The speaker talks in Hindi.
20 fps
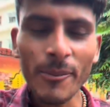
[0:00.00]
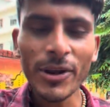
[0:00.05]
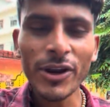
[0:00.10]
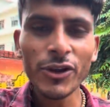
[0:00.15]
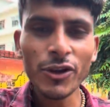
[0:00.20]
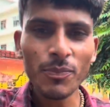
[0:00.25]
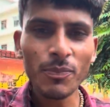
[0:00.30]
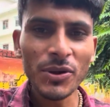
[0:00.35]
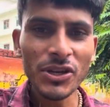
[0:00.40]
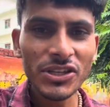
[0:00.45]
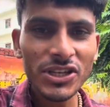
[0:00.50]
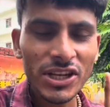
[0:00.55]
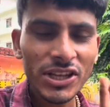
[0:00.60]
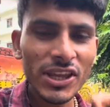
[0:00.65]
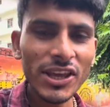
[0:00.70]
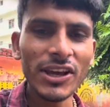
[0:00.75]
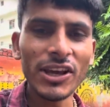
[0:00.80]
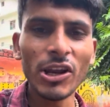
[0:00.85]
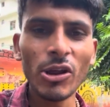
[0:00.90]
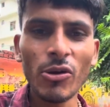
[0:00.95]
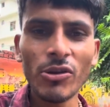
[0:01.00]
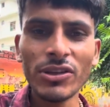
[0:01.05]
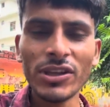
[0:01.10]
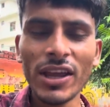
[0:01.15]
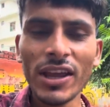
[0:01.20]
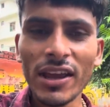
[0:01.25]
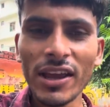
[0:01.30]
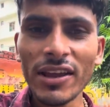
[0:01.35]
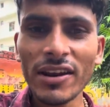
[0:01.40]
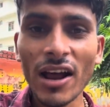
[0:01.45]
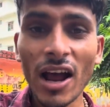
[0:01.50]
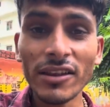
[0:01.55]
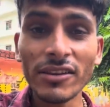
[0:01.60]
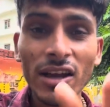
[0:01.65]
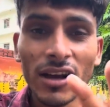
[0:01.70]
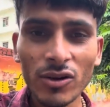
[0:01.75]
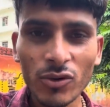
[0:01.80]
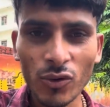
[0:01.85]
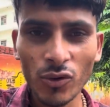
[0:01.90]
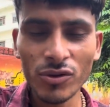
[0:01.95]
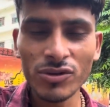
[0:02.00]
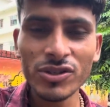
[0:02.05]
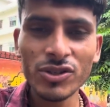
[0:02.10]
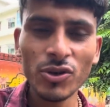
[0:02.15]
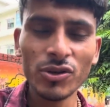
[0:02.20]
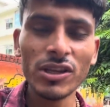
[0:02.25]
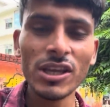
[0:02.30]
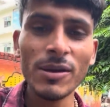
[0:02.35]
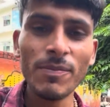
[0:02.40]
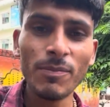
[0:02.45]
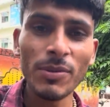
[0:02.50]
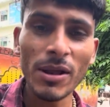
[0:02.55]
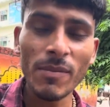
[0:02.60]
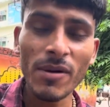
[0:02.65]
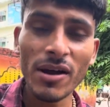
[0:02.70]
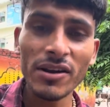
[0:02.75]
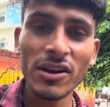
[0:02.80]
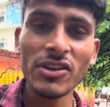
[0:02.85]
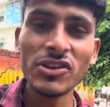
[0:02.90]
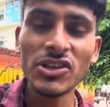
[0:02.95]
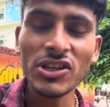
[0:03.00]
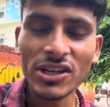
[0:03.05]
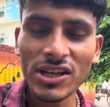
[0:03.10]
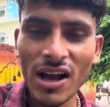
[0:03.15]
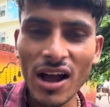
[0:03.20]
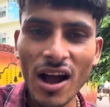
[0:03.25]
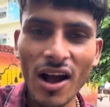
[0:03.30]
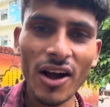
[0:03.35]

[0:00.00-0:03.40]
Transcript: मेरे जो पीछे देख रहे हो ये है राधा कुंज जो कि प्रेमानंद जी का